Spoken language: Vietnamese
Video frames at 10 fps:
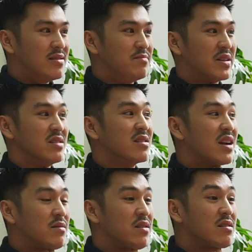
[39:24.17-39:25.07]
mà đưa
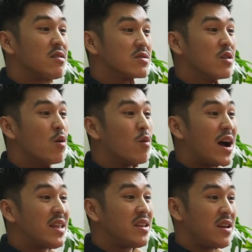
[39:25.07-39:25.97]
ra những con số
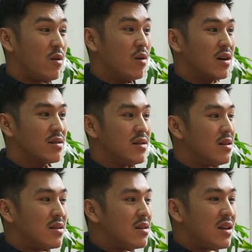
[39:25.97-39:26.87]
quá nhiều á
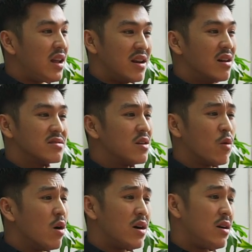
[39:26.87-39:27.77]
là nó Trung Quốc